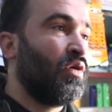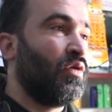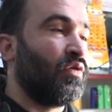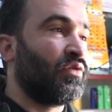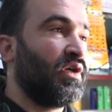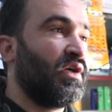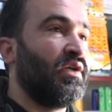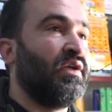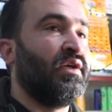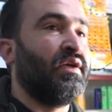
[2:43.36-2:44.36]
orada
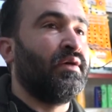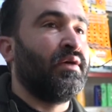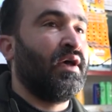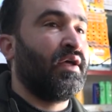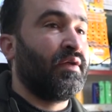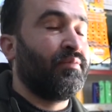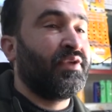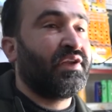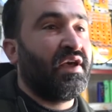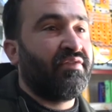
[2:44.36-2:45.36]
e,
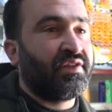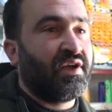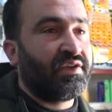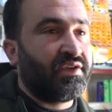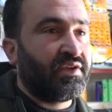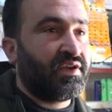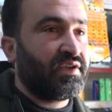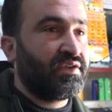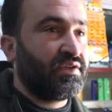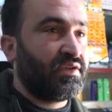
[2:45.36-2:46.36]
bir eve daha
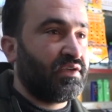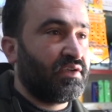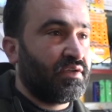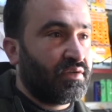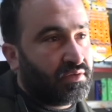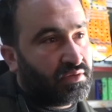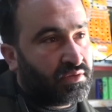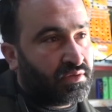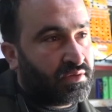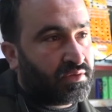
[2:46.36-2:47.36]
girerek e,
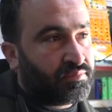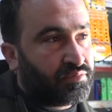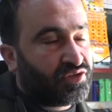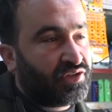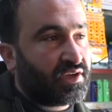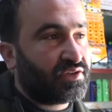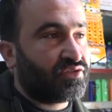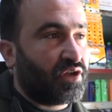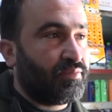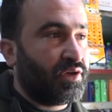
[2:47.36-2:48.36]
bir şeyler
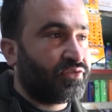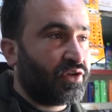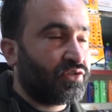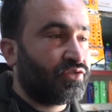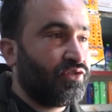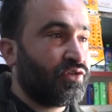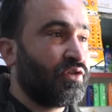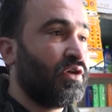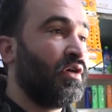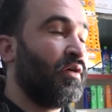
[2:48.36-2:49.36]
çalmaya çalışıyor.
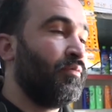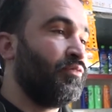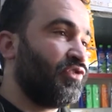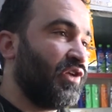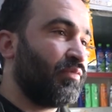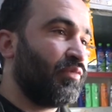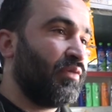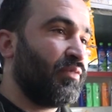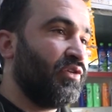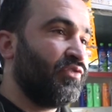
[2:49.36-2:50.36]
Bir şeyler
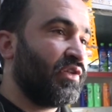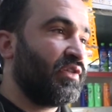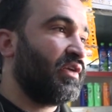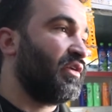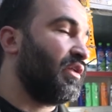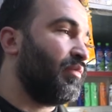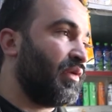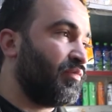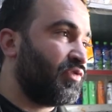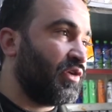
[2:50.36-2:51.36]
bulamayınca tekrardan
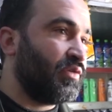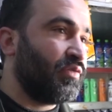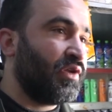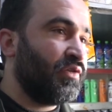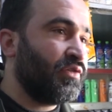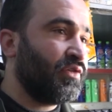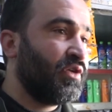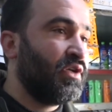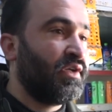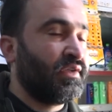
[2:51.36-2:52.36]
benim dükkana yöneliyor.
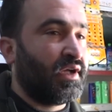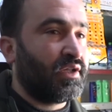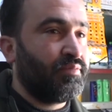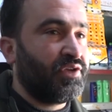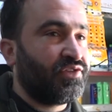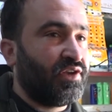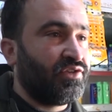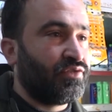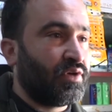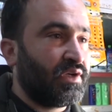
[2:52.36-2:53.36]
Saat
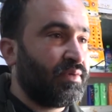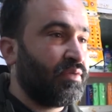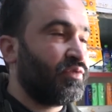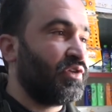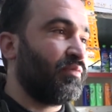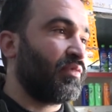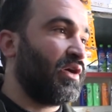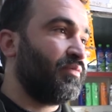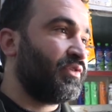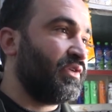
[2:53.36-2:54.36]
5.50 civarı benim dükkanım
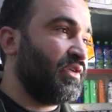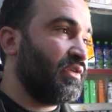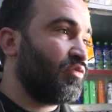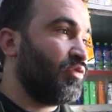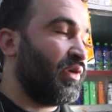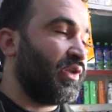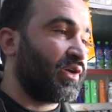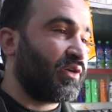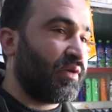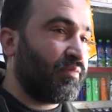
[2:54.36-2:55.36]
kapısının göbeğini
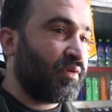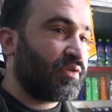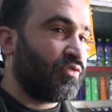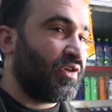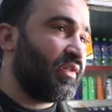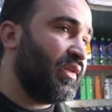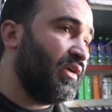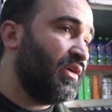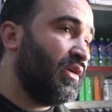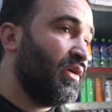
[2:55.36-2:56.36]
kırmak
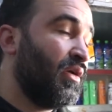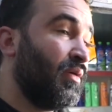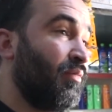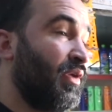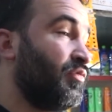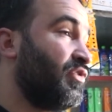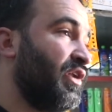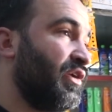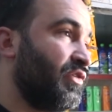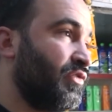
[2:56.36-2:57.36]
suretiyle benim
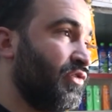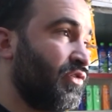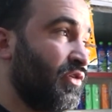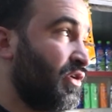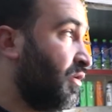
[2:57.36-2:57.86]
dükkana giriyor.